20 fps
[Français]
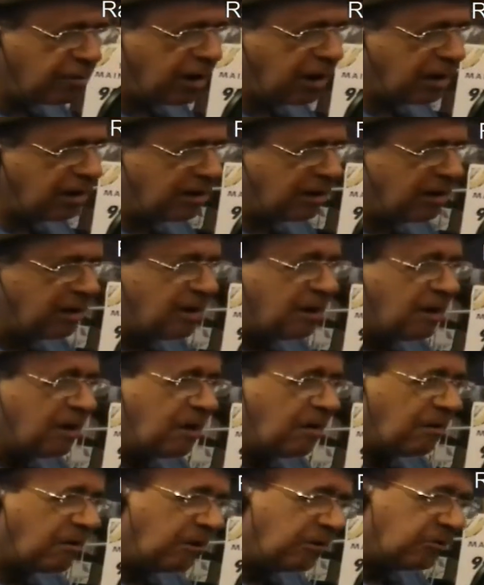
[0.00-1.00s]
voilà,
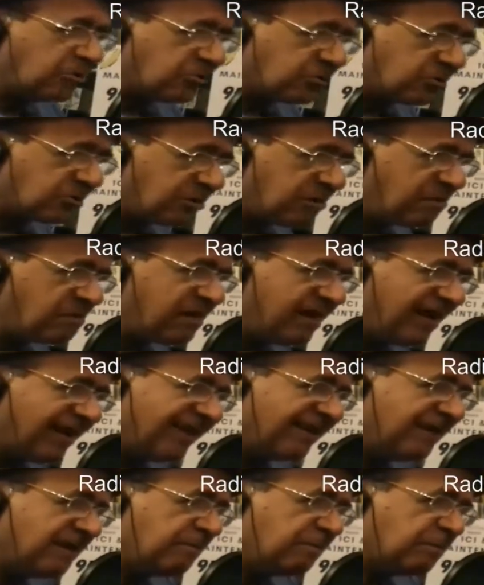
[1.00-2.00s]
encore je suis bien,
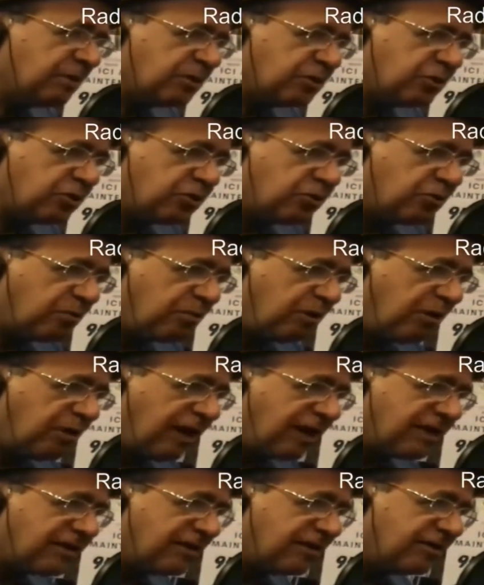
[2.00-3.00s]
si je prends
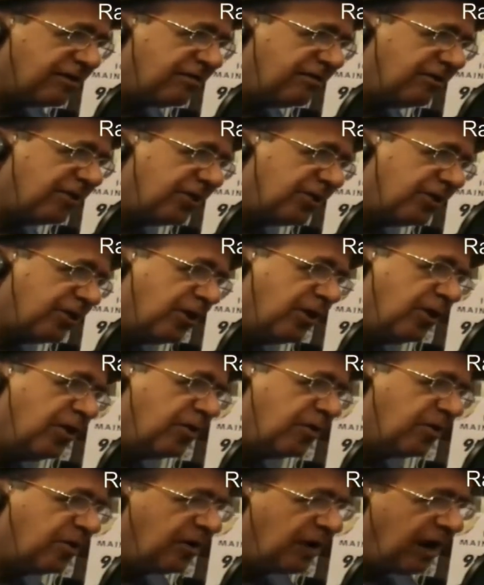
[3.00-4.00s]
un sandwich,
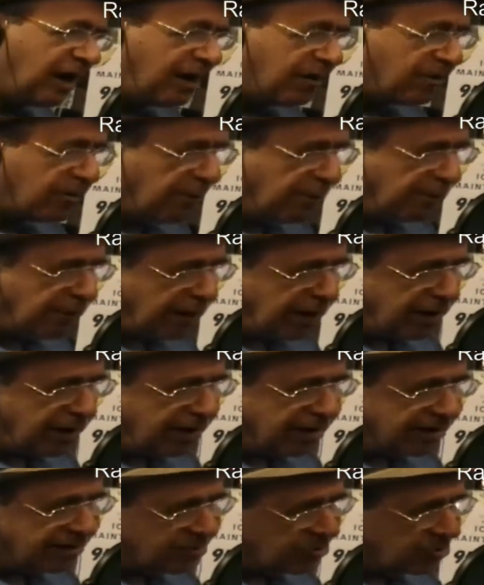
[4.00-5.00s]
un
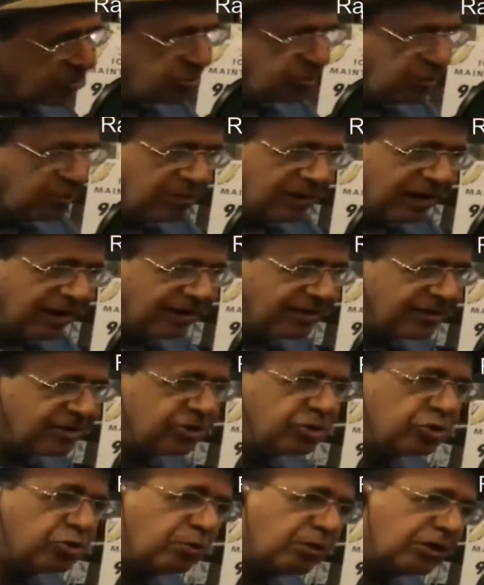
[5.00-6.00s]
repas, je suis bien,
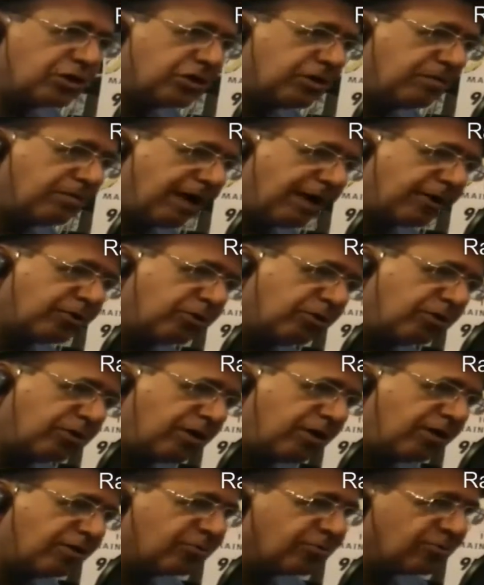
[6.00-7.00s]
si je mange chez
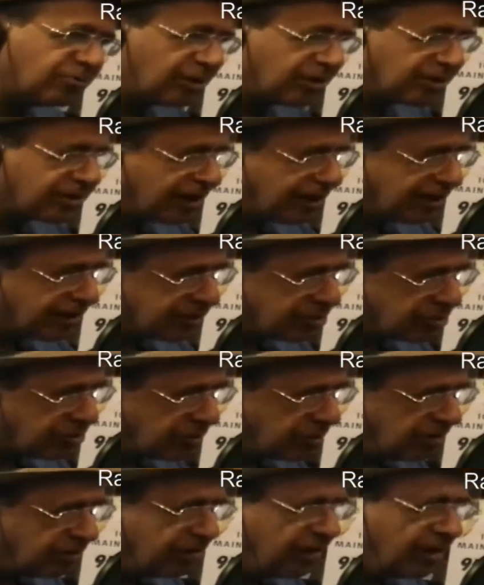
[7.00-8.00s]
McDonald's ou dans un
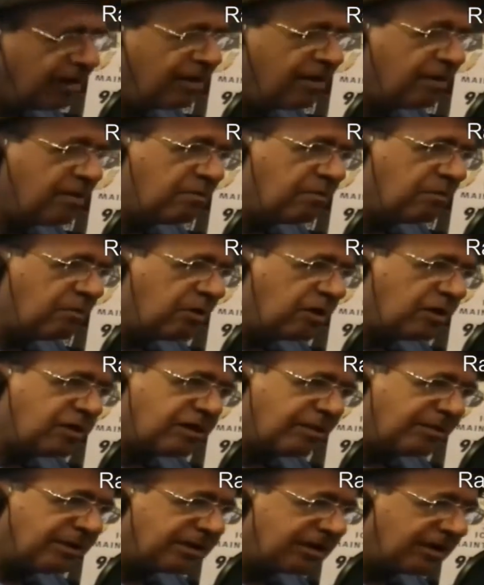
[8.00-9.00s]
restaurant, moi,
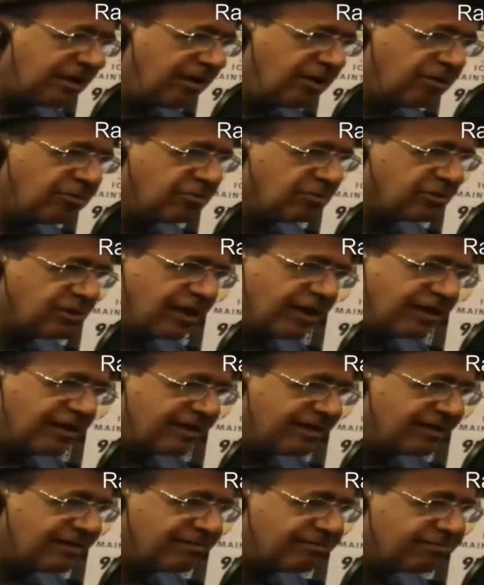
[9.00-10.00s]
ça m'est égal, tout ça,
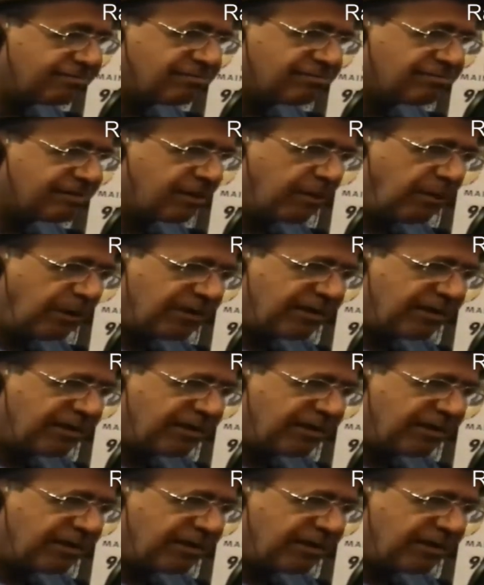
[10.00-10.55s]
c'est pas